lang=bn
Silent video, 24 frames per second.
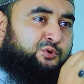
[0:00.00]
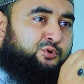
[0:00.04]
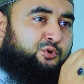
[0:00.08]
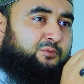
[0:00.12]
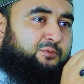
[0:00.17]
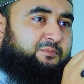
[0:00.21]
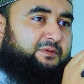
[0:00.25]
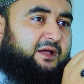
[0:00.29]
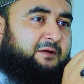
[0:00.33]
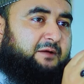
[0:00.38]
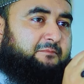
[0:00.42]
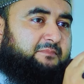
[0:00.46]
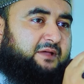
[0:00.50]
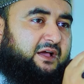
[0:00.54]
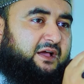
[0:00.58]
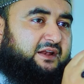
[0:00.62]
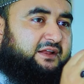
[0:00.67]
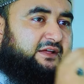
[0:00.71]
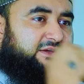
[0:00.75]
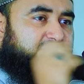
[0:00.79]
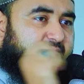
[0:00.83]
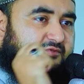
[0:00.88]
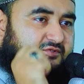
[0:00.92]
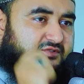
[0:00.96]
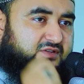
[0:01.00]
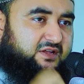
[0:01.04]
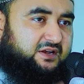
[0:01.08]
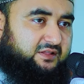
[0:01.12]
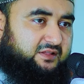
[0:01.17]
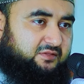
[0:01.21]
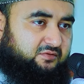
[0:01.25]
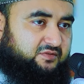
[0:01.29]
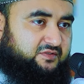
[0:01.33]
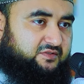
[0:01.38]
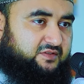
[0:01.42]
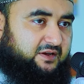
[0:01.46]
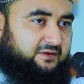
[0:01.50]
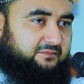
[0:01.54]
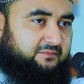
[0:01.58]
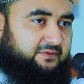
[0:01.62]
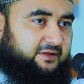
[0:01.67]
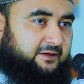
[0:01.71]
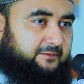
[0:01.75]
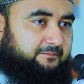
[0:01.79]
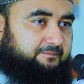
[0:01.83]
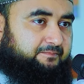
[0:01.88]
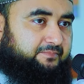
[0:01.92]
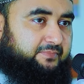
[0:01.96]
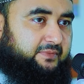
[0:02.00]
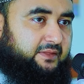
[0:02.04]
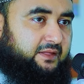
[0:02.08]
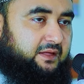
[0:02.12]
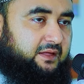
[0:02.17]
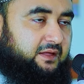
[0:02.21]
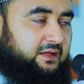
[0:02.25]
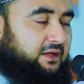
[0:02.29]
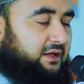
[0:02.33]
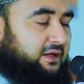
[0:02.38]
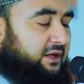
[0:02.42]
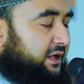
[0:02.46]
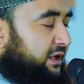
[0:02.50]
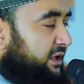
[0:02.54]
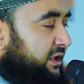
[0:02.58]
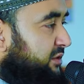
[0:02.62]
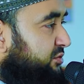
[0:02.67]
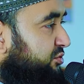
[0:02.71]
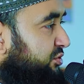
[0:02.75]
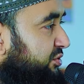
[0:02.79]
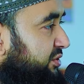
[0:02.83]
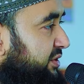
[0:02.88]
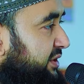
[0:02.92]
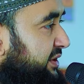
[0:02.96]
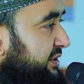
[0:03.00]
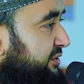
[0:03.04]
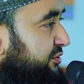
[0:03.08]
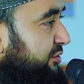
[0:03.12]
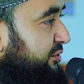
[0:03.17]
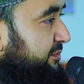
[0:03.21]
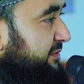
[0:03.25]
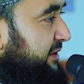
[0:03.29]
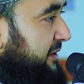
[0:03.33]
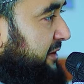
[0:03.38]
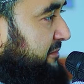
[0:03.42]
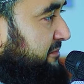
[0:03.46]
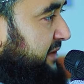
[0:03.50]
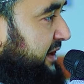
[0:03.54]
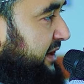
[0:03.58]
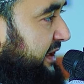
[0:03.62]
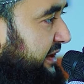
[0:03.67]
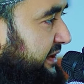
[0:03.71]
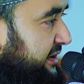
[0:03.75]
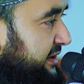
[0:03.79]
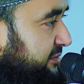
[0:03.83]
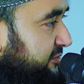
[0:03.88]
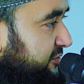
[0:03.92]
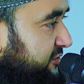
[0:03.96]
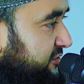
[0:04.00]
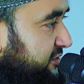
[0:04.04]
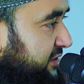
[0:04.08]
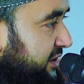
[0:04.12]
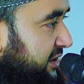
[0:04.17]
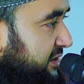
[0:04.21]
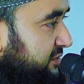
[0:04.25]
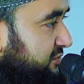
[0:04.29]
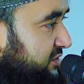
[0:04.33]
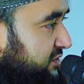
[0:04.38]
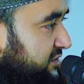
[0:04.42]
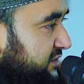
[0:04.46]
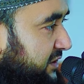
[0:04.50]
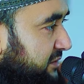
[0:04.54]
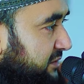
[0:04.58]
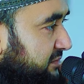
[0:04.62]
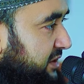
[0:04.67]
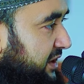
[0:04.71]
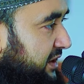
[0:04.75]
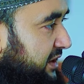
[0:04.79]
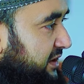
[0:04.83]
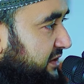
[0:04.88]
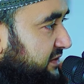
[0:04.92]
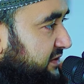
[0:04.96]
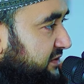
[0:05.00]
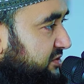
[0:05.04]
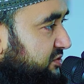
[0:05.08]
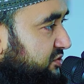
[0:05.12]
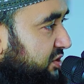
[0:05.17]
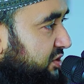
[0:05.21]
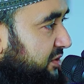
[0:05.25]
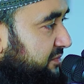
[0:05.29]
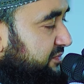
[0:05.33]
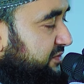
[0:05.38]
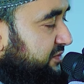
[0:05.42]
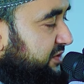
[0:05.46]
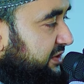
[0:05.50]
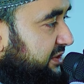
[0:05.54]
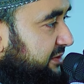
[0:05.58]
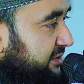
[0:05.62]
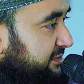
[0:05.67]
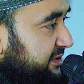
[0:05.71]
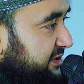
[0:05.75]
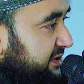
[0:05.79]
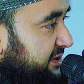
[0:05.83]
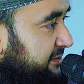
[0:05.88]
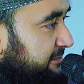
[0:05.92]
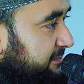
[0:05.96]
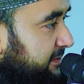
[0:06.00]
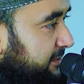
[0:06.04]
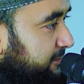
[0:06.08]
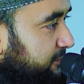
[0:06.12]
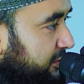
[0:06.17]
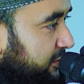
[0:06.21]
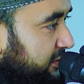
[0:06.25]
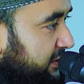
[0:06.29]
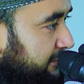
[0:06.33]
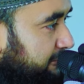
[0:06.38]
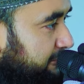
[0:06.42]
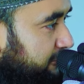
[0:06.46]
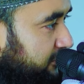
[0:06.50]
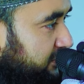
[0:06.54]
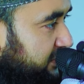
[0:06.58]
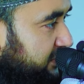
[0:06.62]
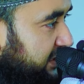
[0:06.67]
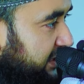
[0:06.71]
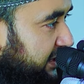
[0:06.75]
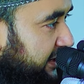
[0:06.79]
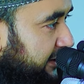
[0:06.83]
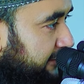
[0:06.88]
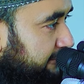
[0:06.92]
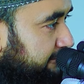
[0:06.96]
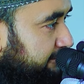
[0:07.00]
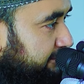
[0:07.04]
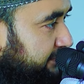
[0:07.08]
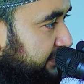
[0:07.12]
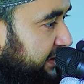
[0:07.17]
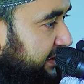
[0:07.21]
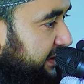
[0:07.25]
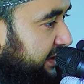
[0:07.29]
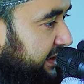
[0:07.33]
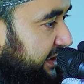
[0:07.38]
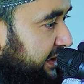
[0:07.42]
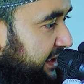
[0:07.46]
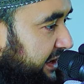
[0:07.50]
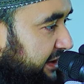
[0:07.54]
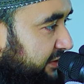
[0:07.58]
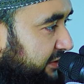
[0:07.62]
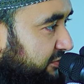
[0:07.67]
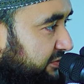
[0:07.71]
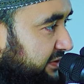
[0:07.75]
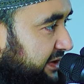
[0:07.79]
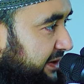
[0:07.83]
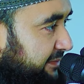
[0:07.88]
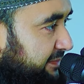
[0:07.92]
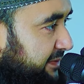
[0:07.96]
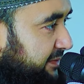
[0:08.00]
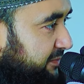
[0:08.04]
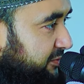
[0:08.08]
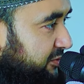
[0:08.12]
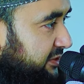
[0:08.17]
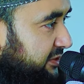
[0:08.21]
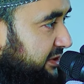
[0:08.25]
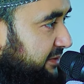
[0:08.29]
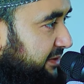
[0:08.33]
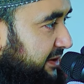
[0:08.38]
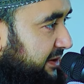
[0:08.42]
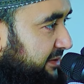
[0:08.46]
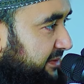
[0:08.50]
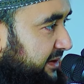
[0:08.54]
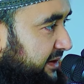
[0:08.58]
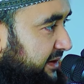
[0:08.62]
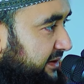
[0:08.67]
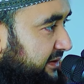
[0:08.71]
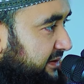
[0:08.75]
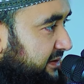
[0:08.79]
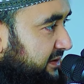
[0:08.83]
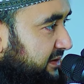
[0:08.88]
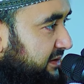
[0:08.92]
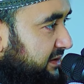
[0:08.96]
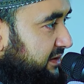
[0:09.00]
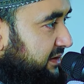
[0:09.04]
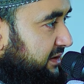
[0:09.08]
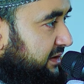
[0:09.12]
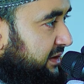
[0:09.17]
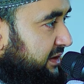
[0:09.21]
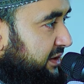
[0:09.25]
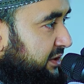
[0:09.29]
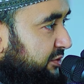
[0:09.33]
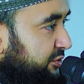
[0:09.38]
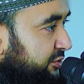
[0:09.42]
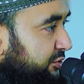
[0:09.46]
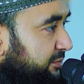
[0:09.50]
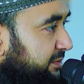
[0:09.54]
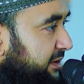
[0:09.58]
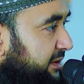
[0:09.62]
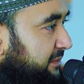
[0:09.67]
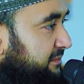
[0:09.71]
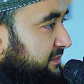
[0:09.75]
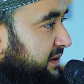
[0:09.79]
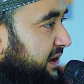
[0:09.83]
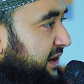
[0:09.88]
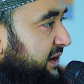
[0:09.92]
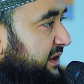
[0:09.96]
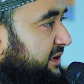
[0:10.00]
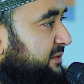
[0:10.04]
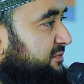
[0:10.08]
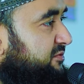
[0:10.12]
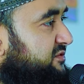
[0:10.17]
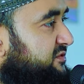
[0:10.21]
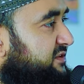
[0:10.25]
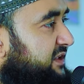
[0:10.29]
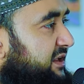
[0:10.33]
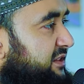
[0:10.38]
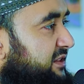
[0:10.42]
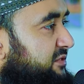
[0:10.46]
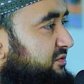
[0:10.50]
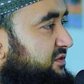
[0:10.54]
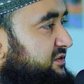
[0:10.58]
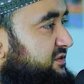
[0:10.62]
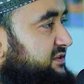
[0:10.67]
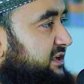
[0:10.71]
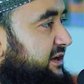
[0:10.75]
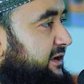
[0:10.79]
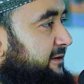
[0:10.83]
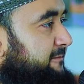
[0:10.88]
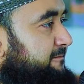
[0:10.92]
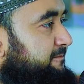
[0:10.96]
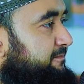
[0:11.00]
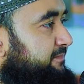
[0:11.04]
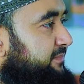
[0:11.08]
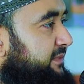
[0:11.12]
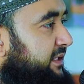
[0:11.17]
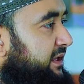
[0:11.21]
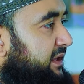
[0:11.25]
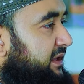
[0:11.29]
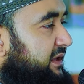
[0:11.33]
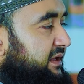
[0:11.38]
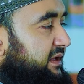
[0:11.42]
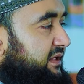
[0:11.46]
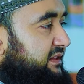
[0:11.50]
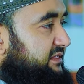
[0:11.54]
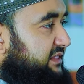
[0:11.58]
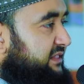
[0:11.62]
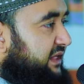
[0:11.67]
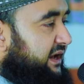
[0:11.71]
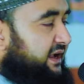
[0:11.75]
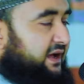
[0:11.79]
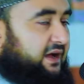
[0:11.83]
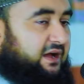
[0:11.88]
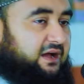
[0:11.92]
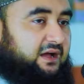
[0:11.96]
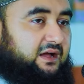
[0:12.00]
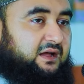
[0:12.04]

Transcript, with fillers: নবী আম্বিয়া আলহিমসাল্লাতামকে তো এই নবী আম্বিয়া আলহিমসাল্লাতামকে আল্লাহ যে সবচেয়ে বেশি বিপদ আপদ দিলেন এখন কি আপনি বলতে পারবেন নবী আম্বিয়া আলহিমসাল্লাতাম তারা